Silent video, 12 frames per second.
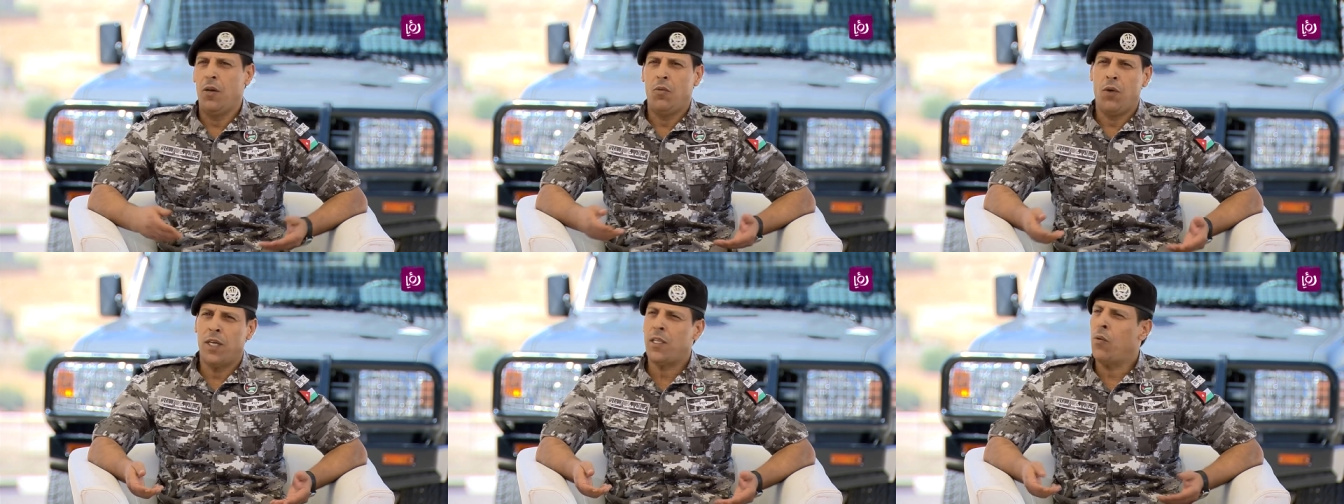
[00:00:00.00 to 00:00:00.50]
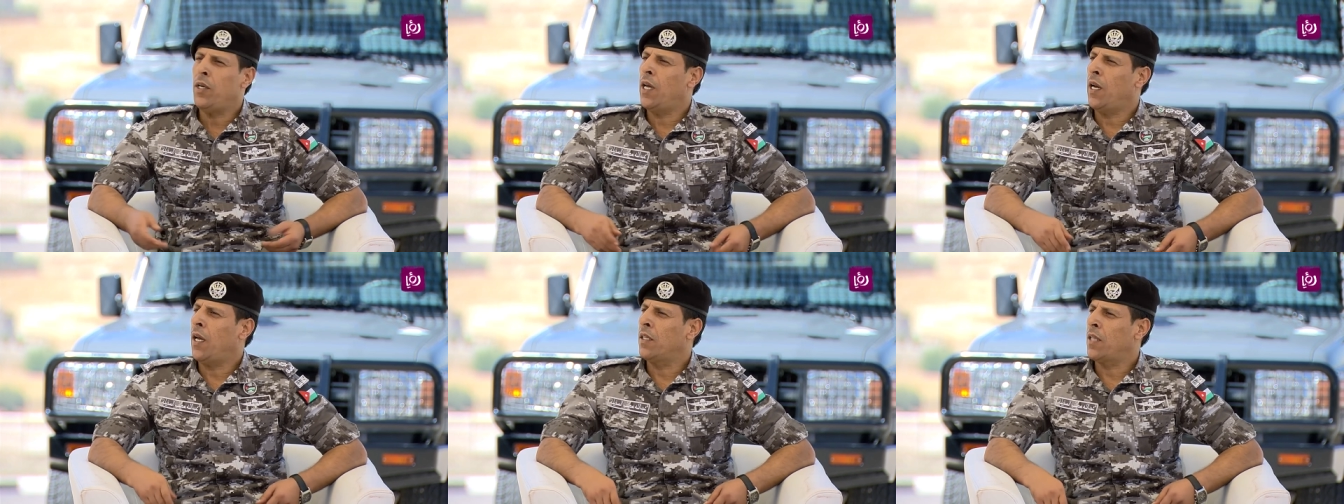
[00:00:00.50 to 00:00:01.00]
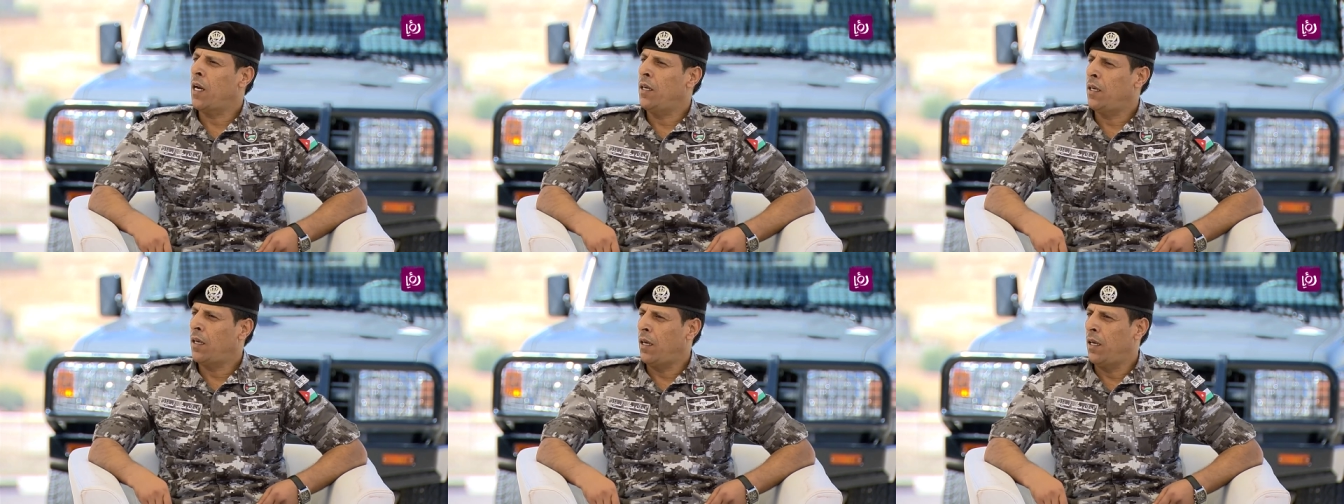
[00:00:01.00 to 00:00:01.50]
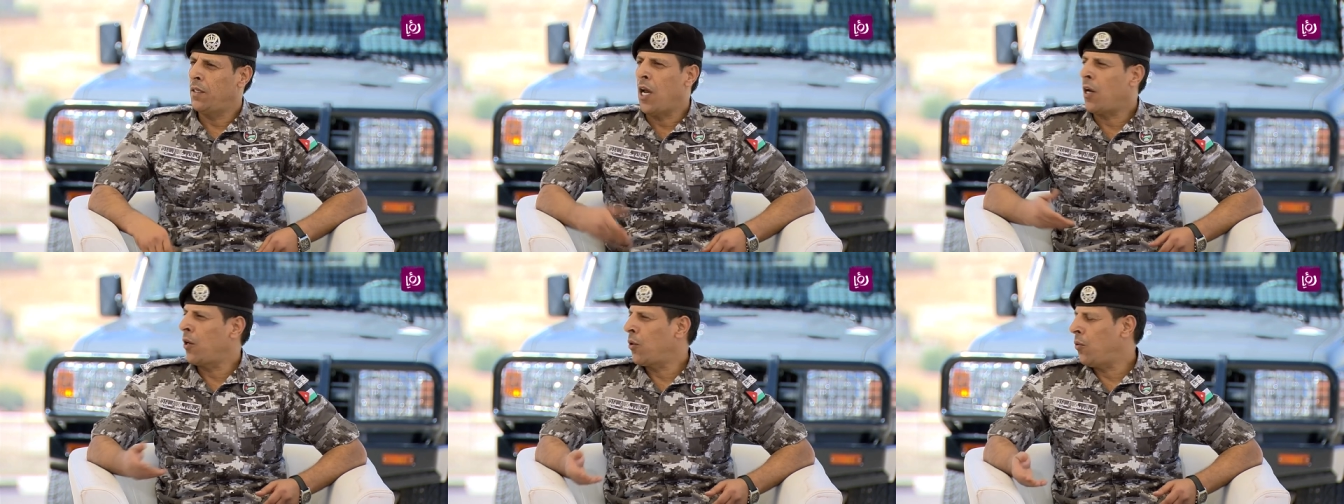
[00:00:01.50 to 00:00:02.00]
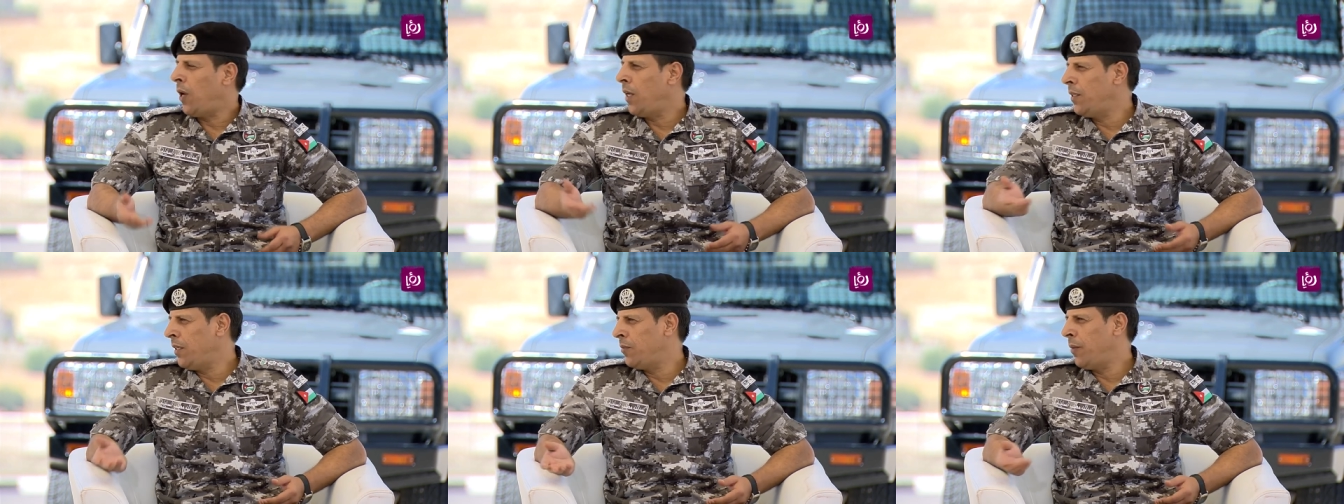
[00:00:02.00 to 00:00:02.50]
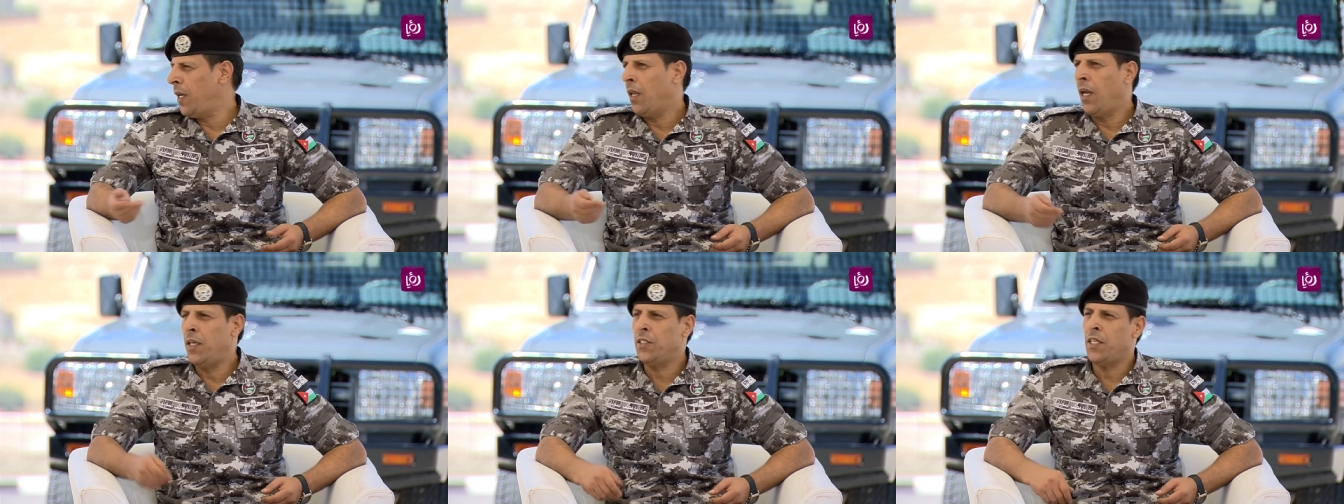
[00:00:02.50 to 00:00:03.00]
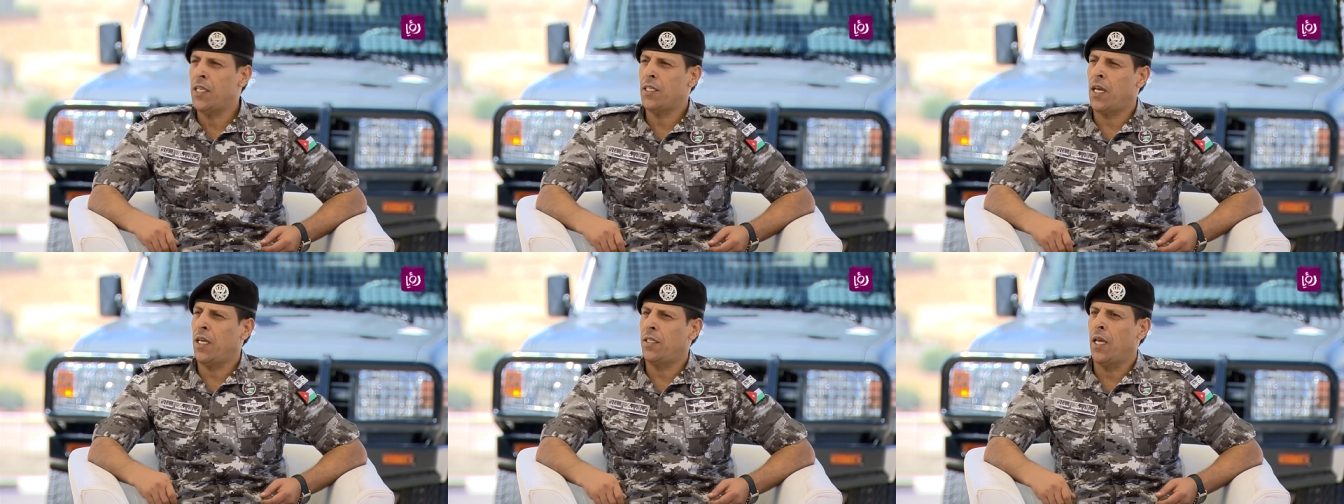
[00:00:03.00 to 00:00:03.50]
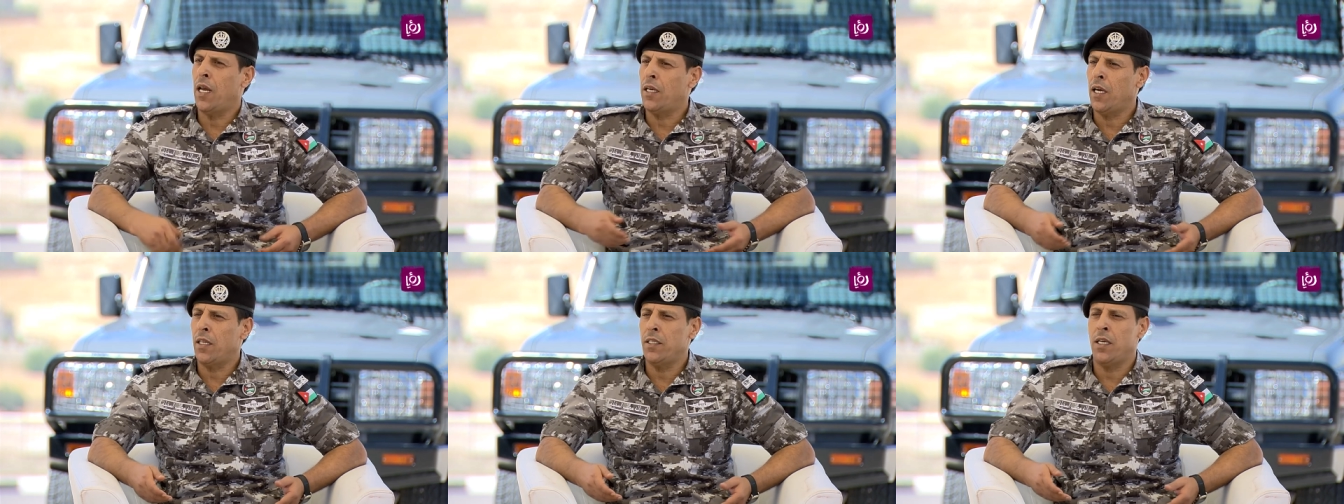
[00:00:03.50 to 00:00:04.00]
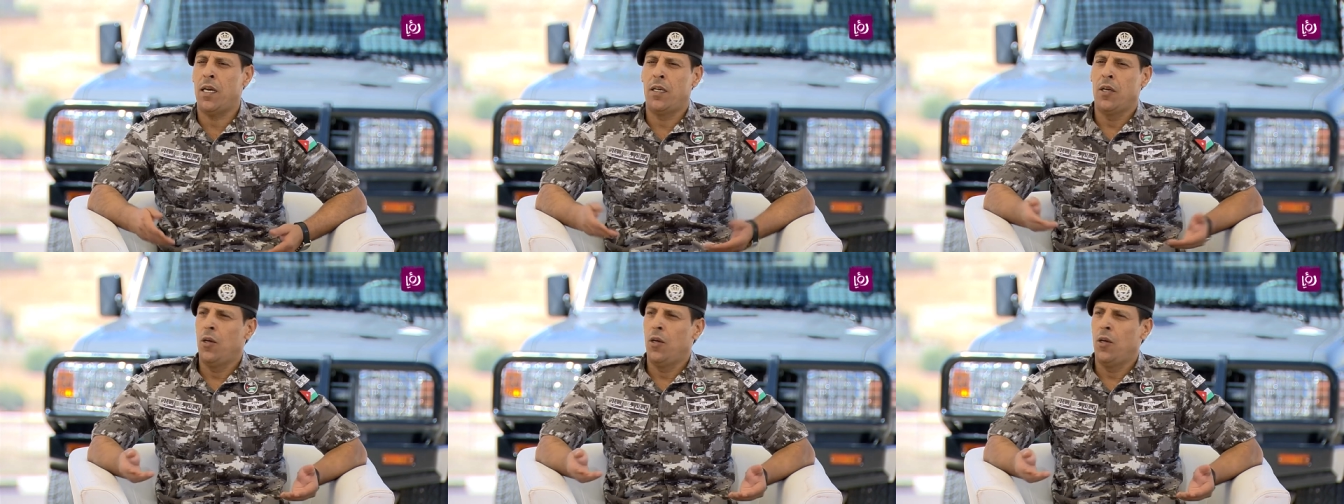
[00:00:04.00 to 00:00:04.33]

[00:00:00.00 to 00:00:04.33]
ودوليا عن طريق تحقيق العديد من الانجازات الرياضيه